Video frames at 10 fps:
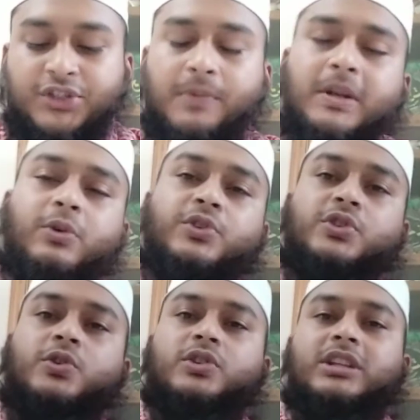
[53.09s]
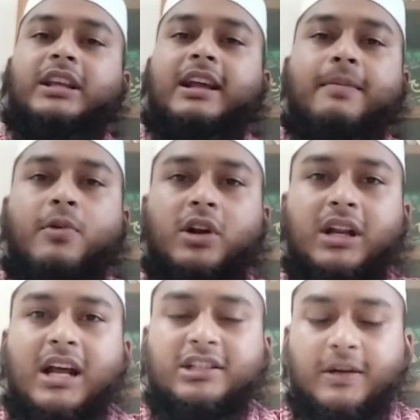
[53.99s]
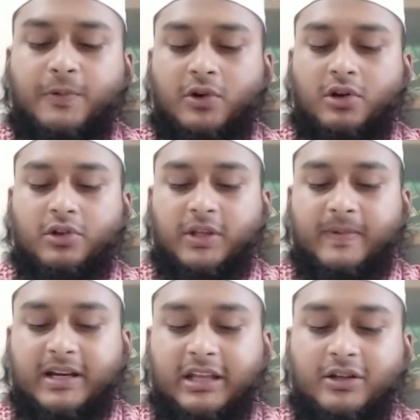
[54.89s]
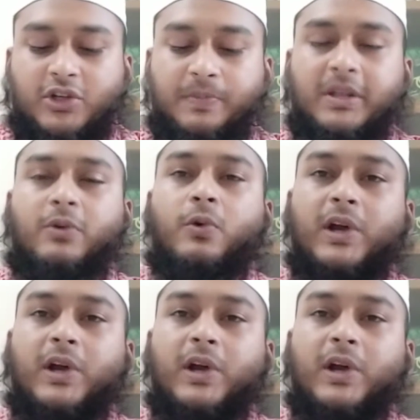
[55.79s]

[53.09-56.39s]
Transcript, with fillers: স্বপ্নে অজু করতে দেখা মনের আশা পূর্ণ হতে পারে স্বপ্নে